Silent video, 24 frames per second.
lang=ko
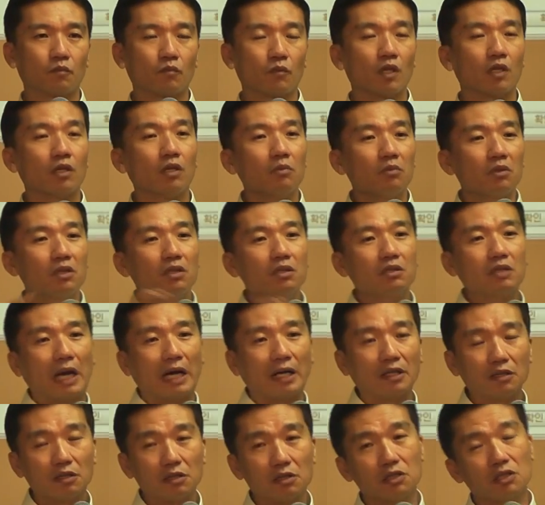그럼 그
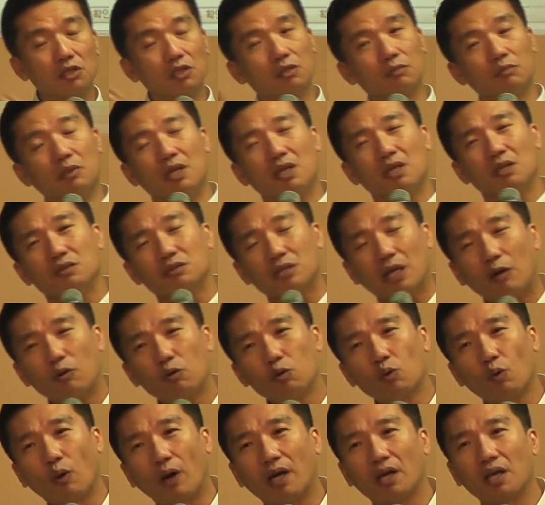단어를 지금
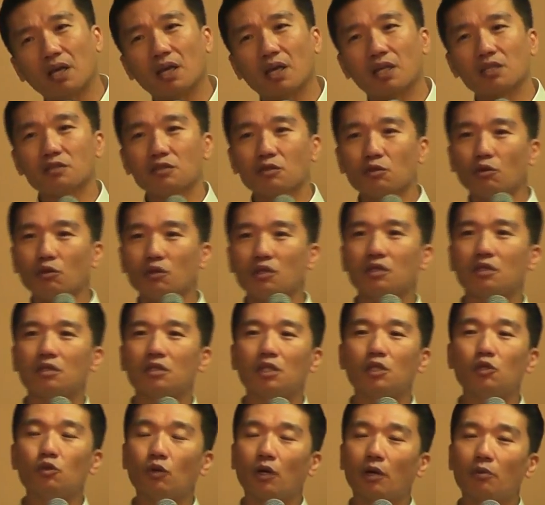사울 왕에게 쓰고
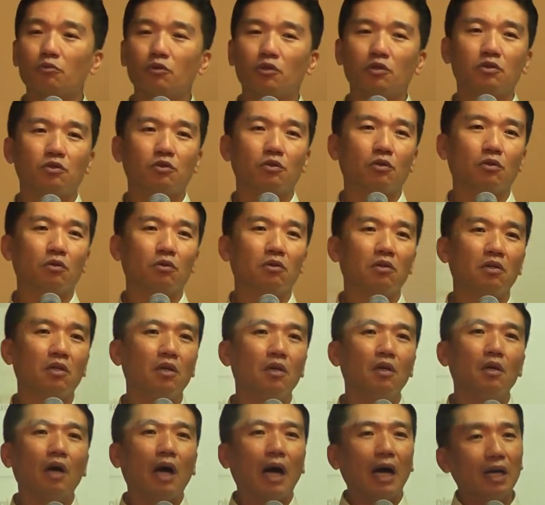있는 이유가 무엇이죠?
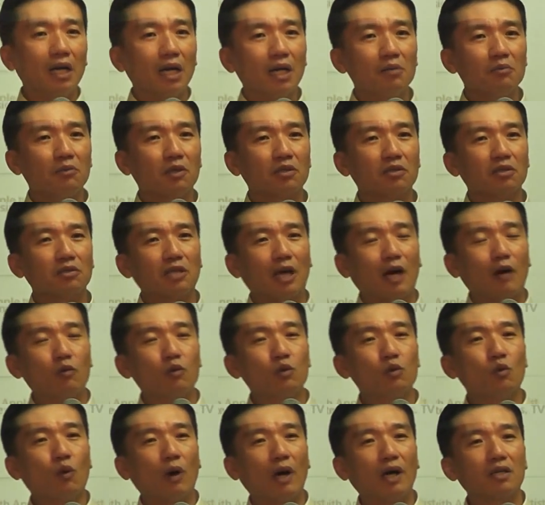하나님께서
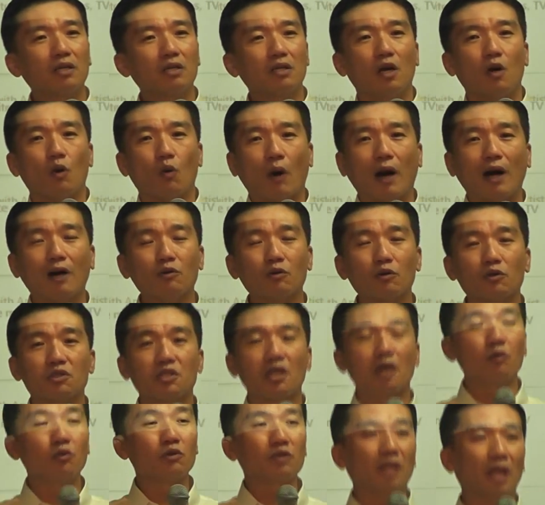사울 왕을 왕으로
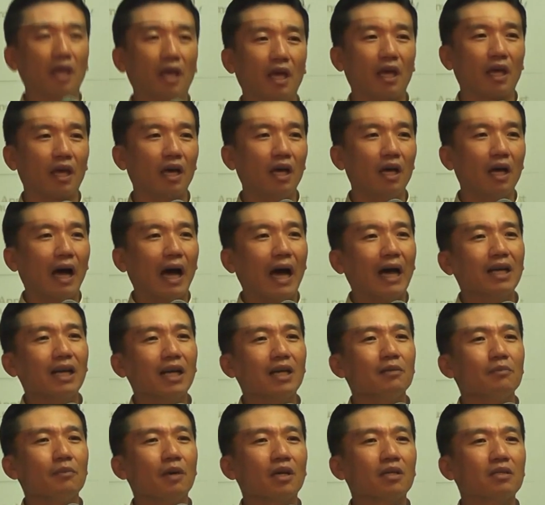세울 때
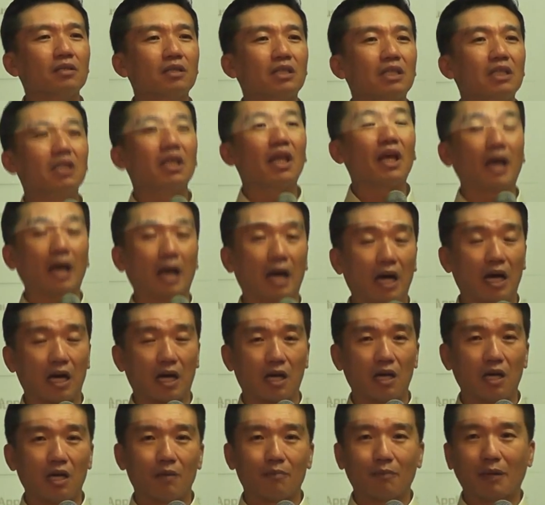하나님의 그
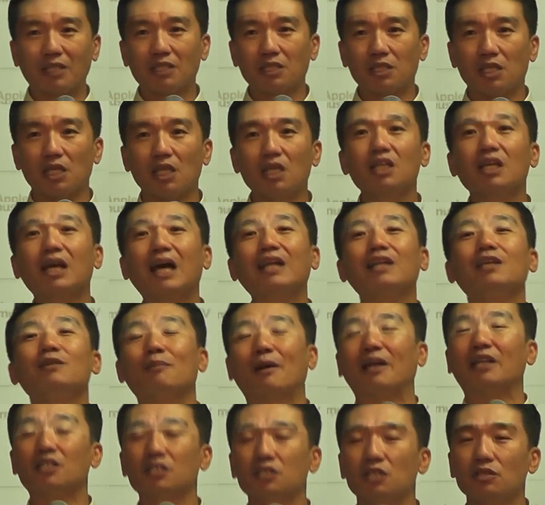기대가 마치 인간을
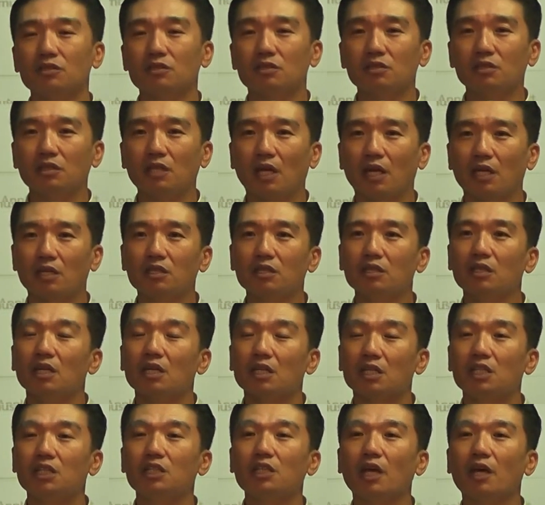만드셨을 때
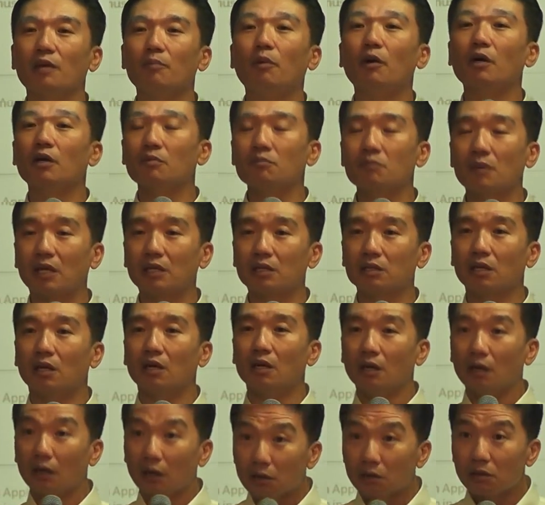그 기대에 버금가는
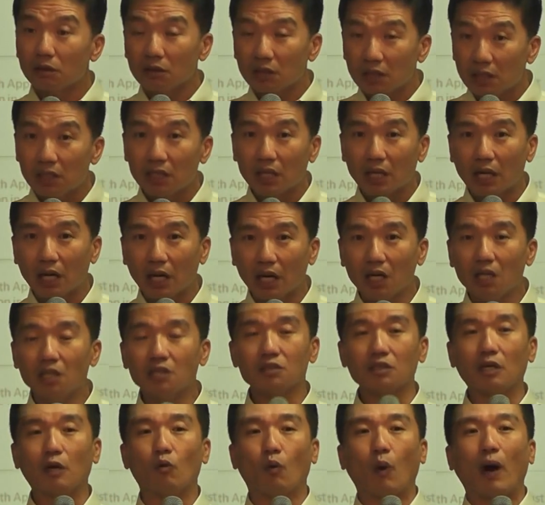어떤 기대가
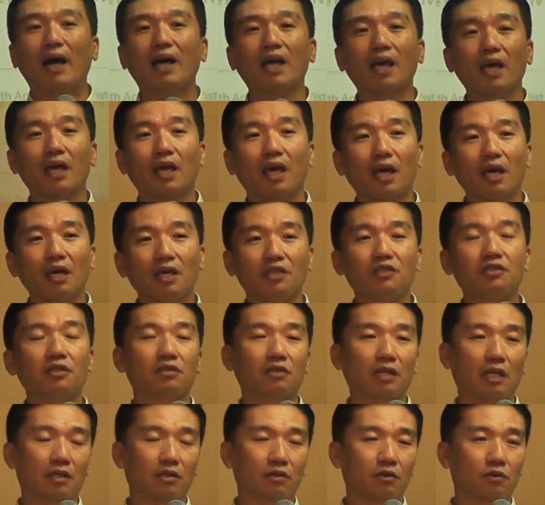왕에게
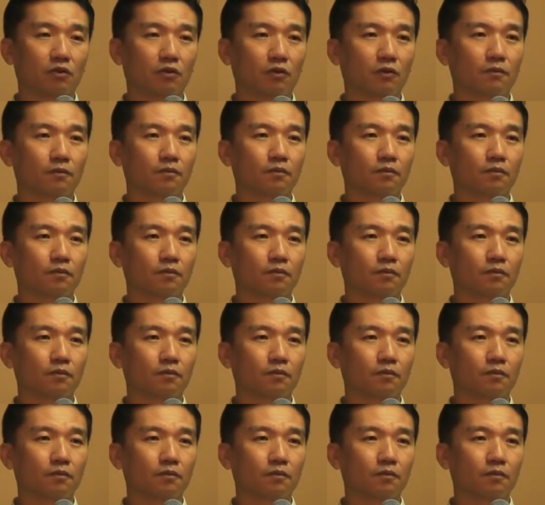있었다는 거죠.